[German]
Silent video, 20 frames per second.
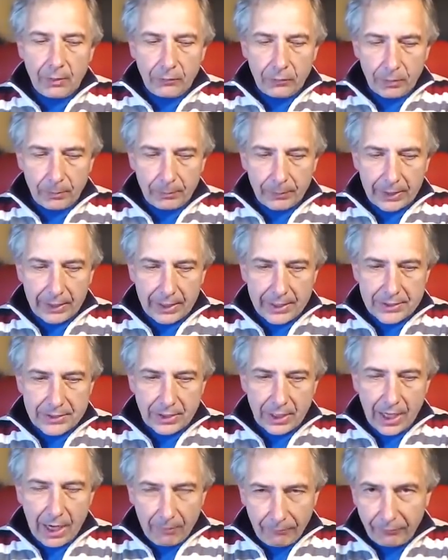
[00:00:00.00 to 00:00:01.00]
vom
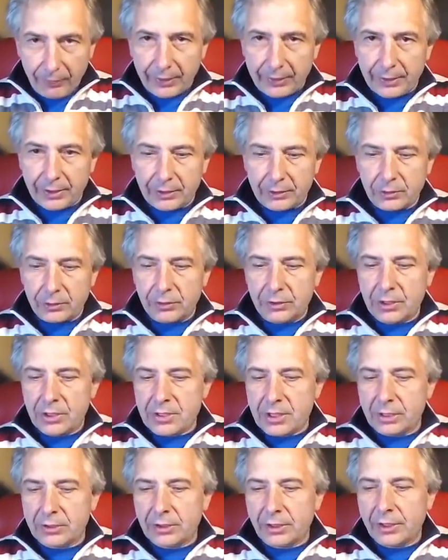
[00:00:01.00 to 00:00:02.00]
Kaiser abwendet. Und
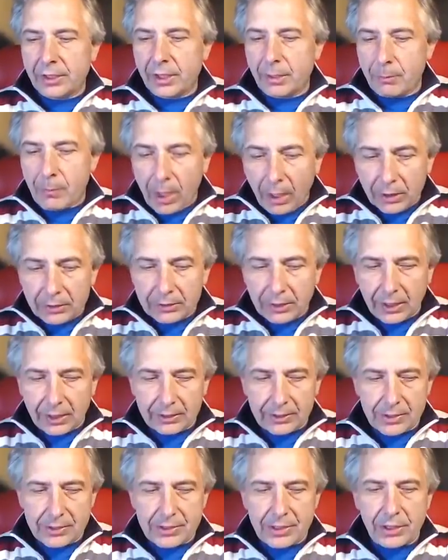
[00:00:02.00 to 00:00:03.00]
das hat er nicht gemacht. Er
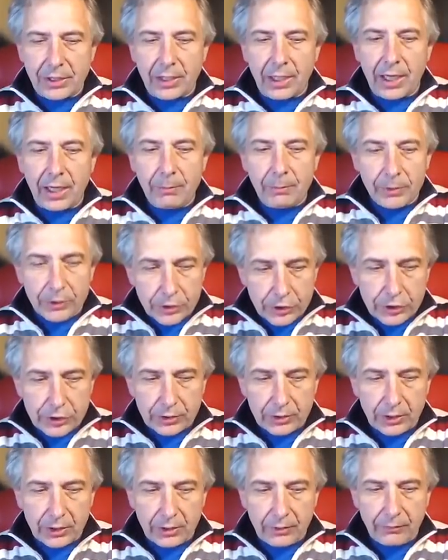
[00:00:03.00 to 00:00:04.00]
hat das Ding heimlich
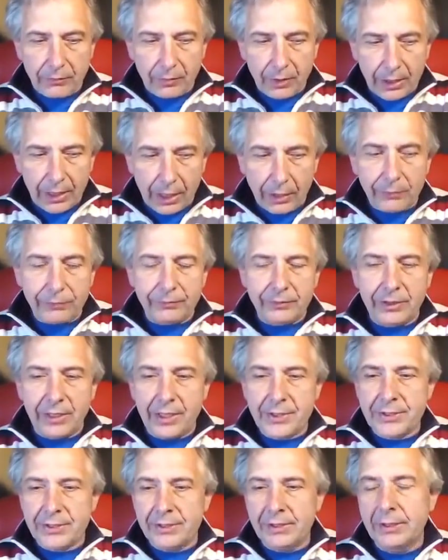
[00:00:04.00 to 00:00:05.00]
äh, laufen
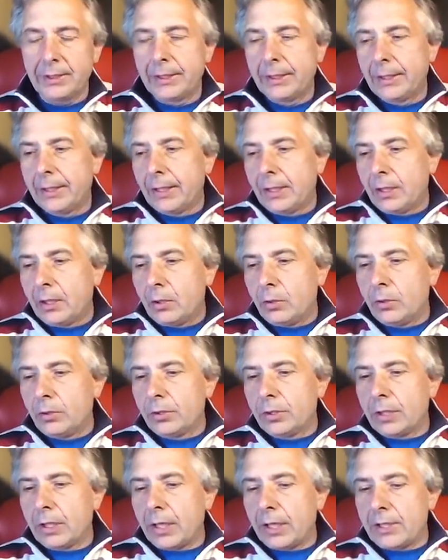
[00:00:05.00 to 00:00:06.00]
lassen.
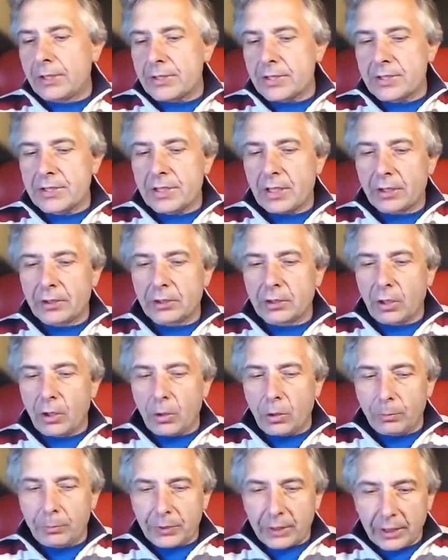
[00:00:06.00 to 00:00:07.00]
Und als es dann
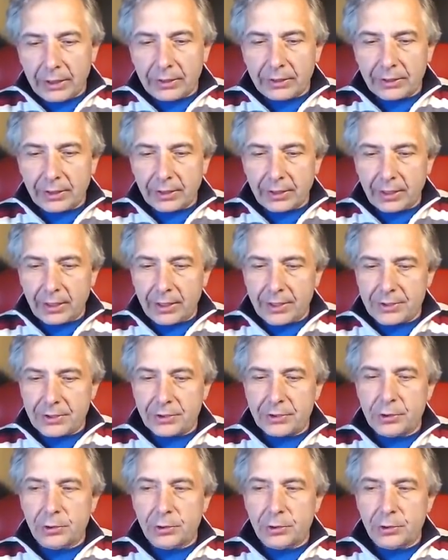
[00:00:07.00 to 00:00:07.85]
darum ging, den Kaiser